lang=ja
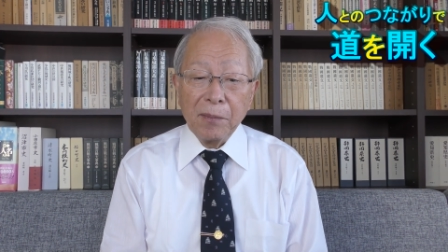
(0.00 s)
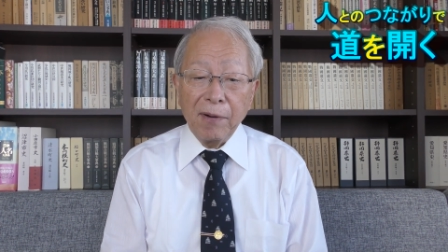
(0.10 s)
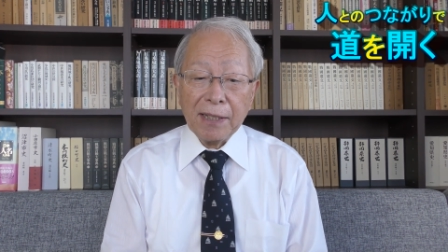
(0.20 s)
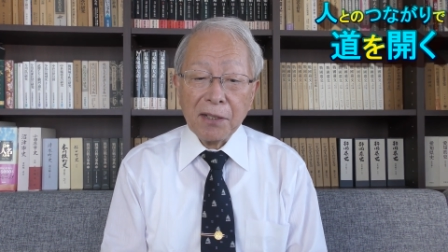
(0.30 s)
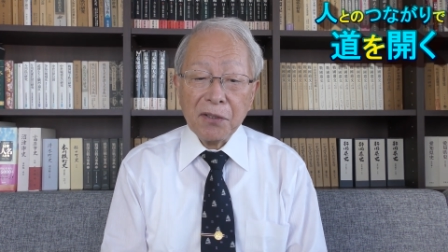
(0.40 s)

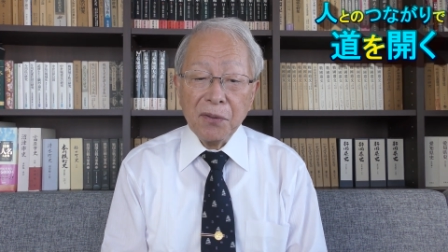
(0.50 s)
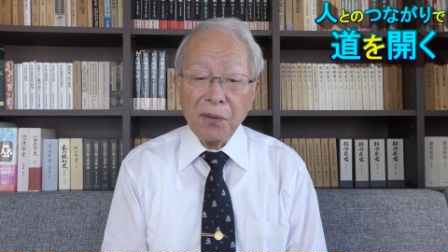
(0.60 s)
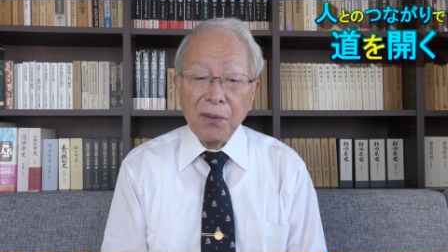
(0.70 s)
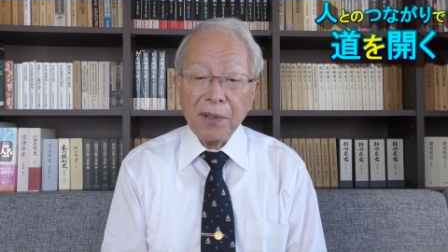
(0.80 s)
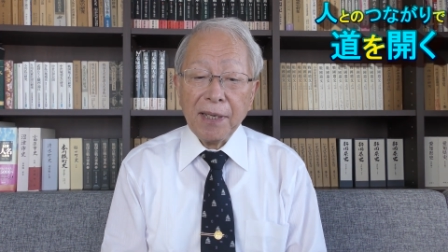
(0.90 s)
まあ、私
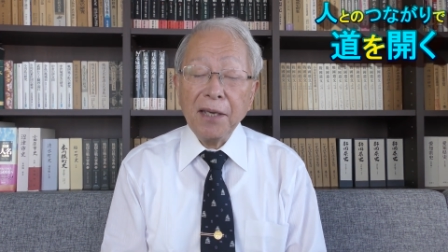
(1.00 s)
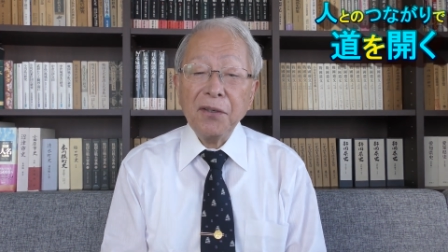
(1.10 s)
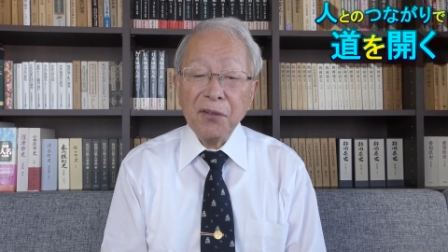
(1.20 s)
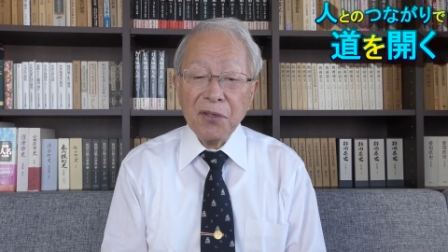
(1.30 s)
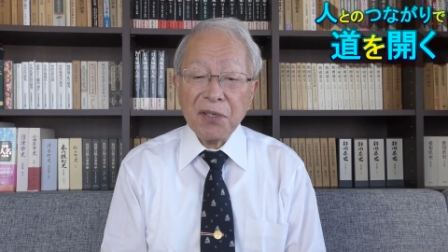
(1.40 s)
の研
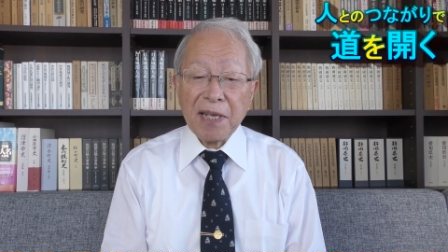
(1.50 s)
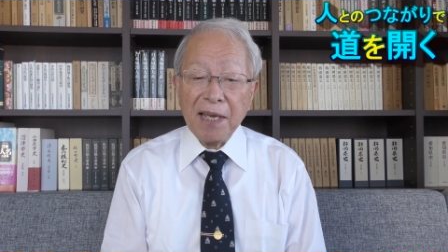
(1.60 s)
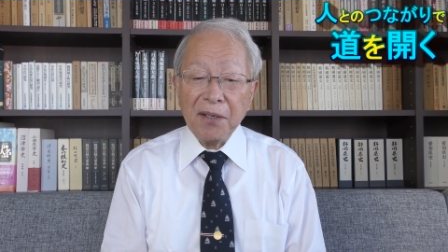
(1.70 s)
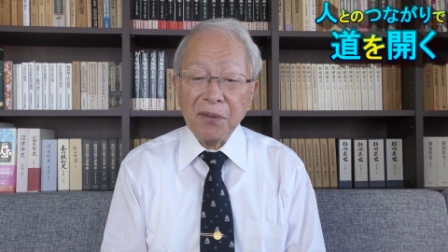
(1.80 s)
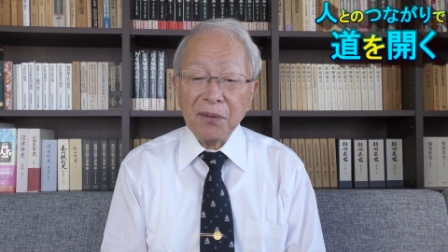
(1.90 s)
究
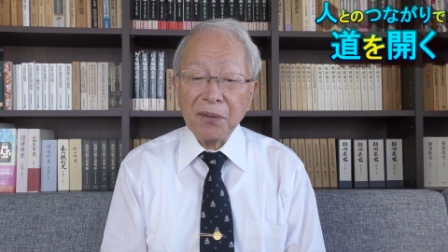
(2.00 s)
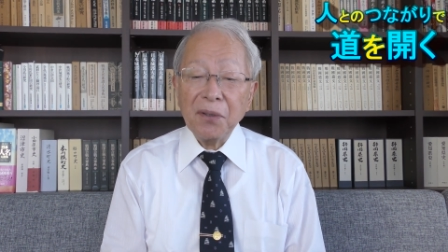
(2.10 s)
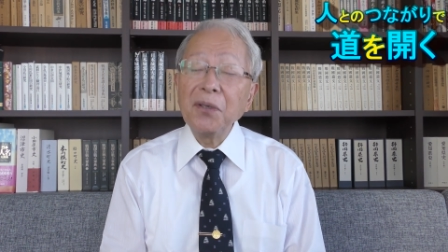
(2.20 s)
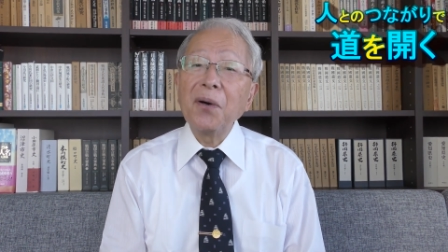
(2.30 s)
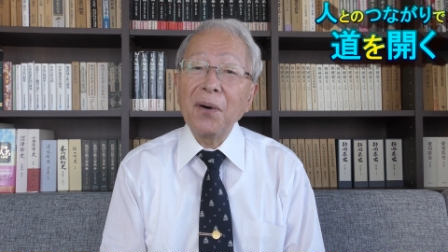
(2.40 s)
スタイル
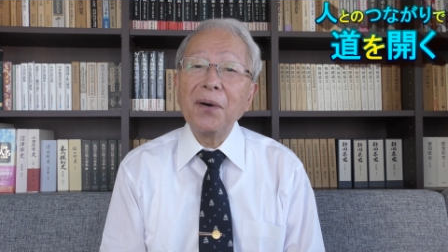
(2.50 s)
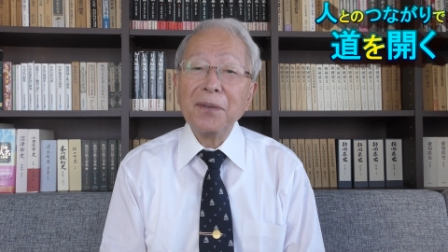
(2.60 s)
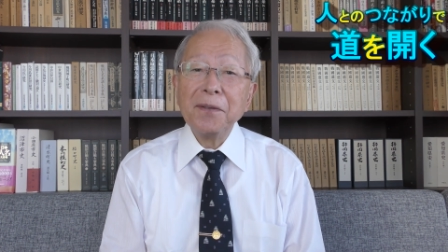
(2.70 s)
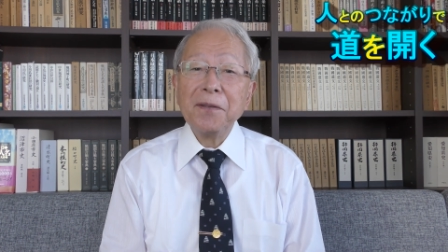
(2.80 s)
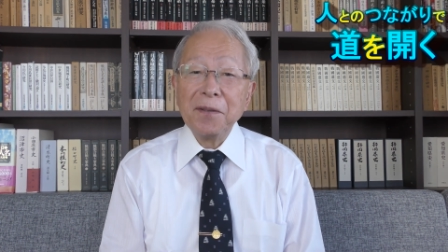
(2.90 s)
というのを、
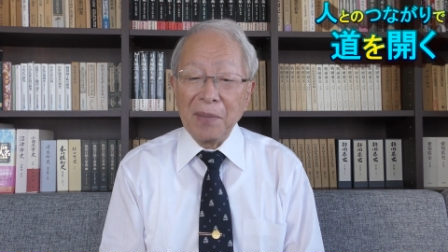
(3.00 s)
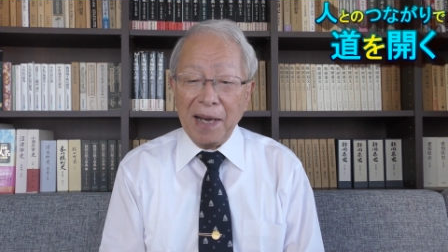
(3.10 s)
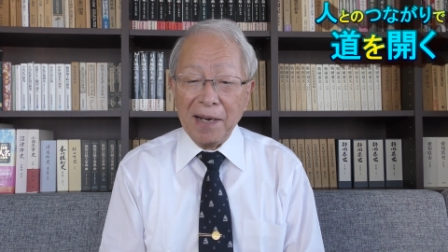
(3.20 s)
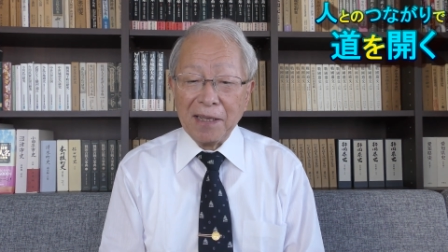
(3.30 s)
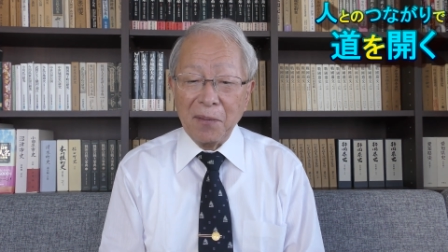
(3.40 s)
ま
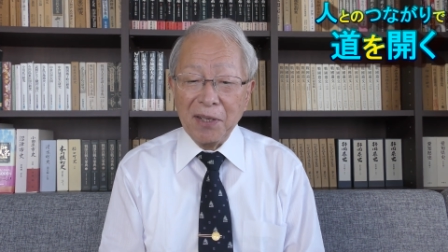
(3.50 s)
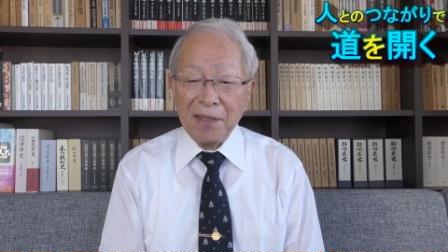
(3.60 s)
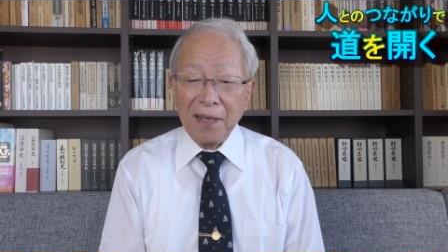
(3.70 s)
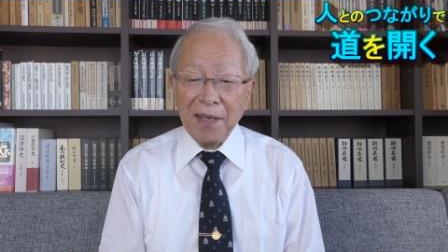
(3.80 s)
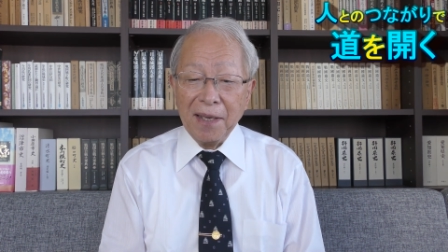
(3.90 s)
改め
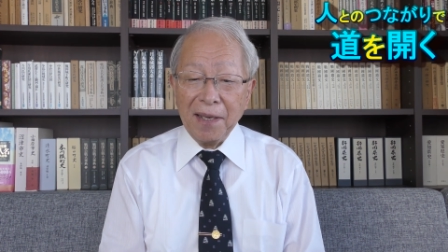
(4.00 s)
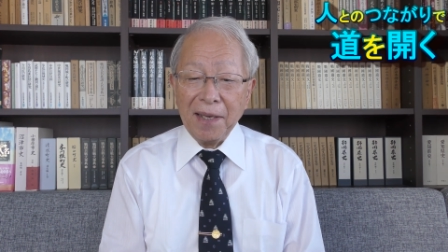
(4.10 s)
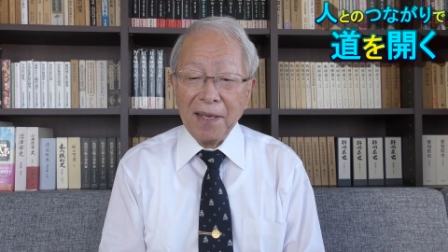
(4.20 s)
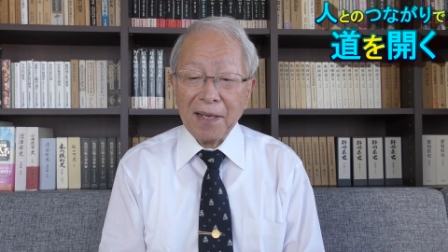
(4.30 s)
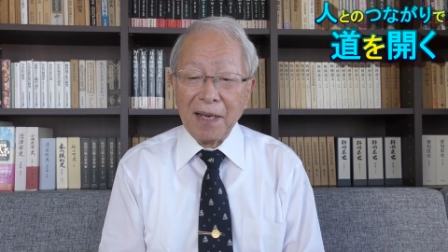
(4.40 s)
て、
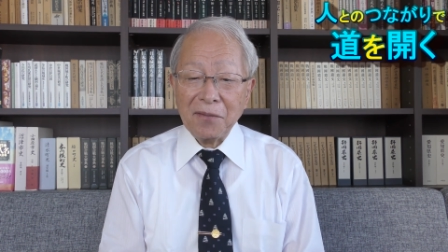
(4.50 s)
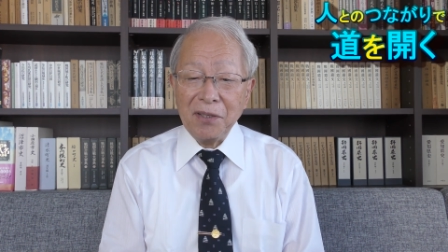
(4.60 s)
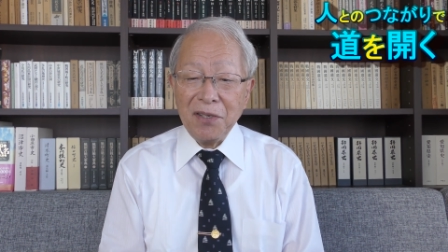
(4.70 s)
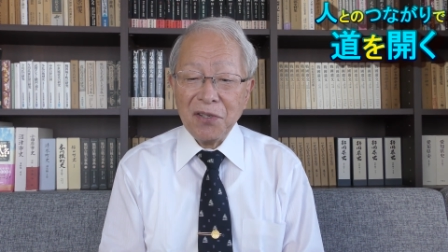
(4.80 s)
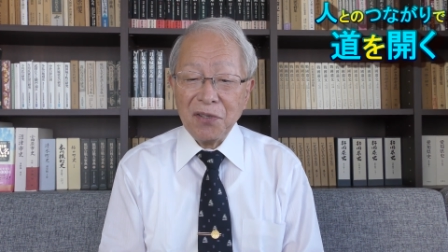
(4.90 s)
えー、確
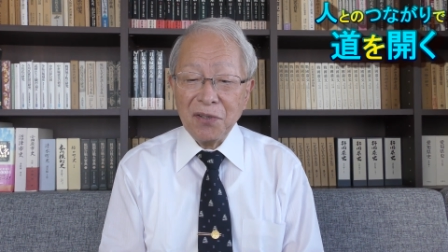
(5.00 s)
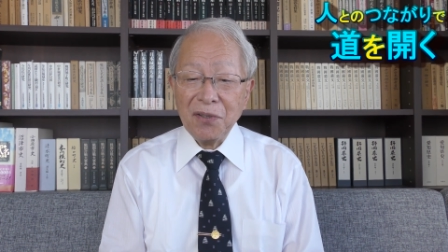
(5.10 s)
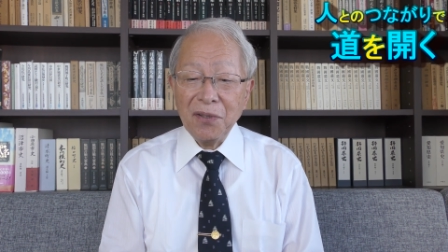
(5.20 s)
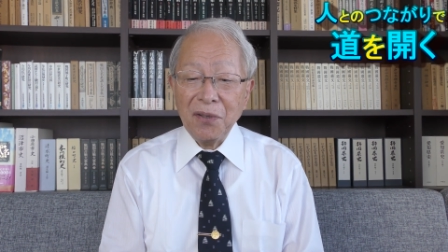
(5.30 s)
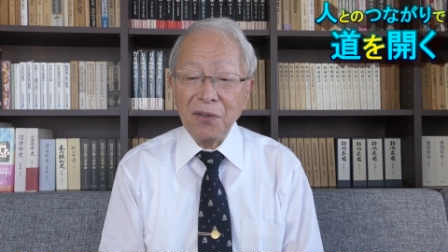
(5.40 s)
認する
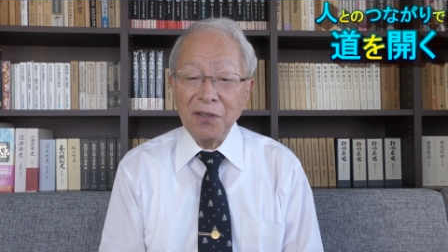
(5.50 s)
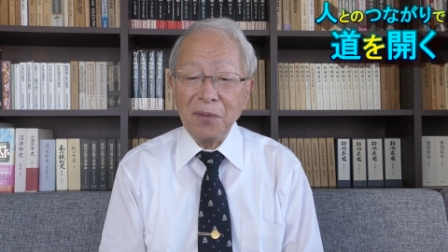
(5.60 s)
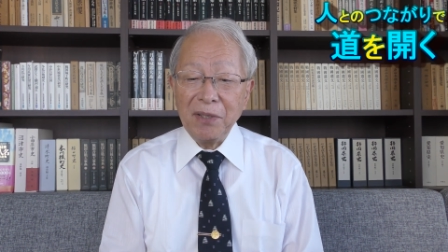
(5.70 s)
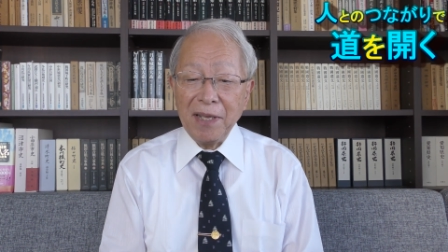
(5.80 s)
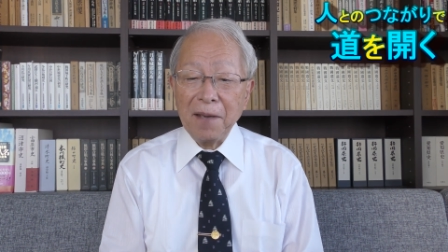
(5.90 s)
という
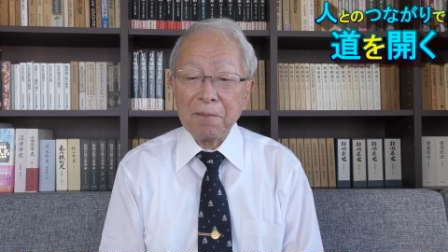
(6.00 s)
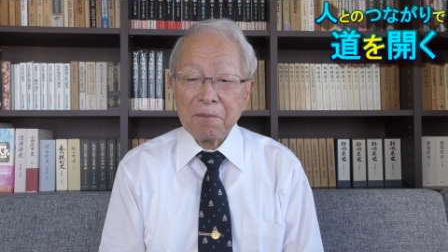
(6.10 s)
意味で